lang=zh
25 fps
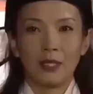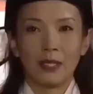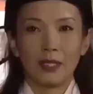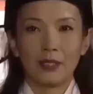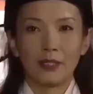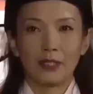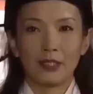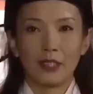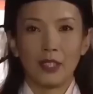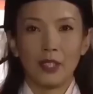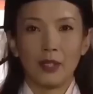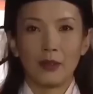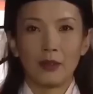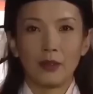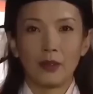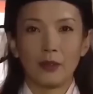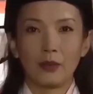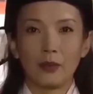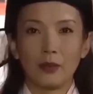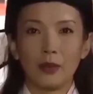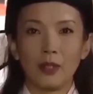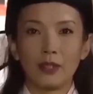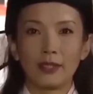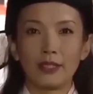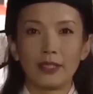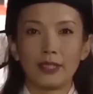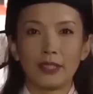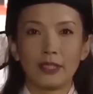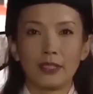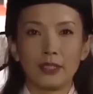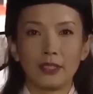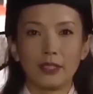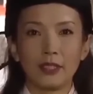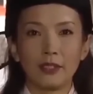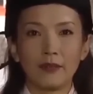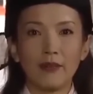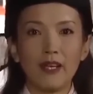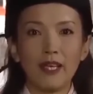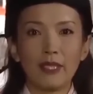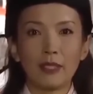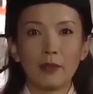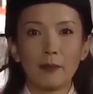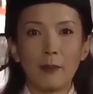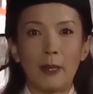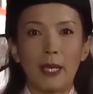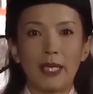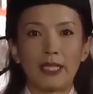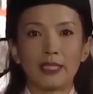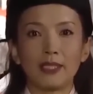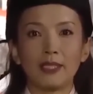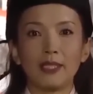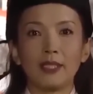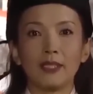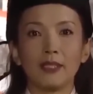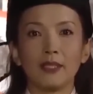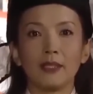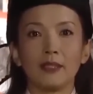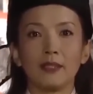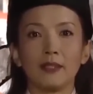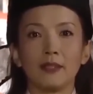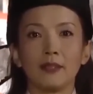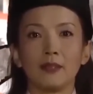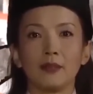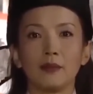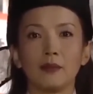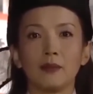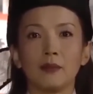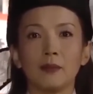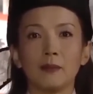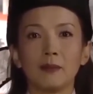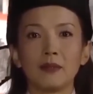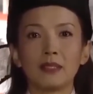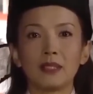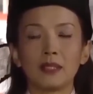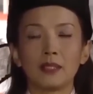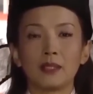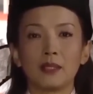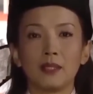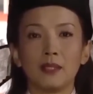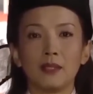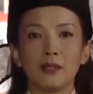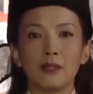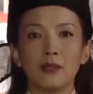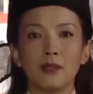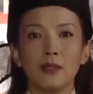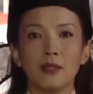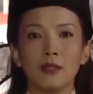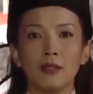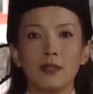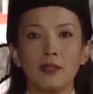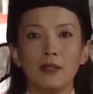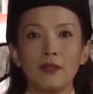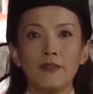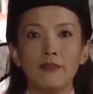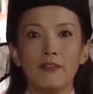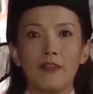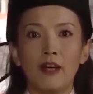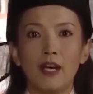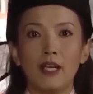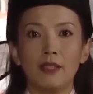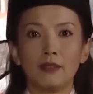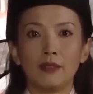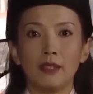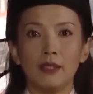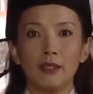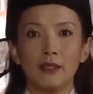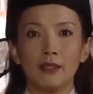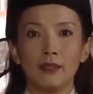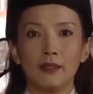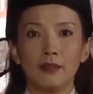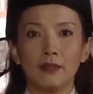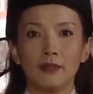为了小越国几10万的百姓，我们死了又何妨呢？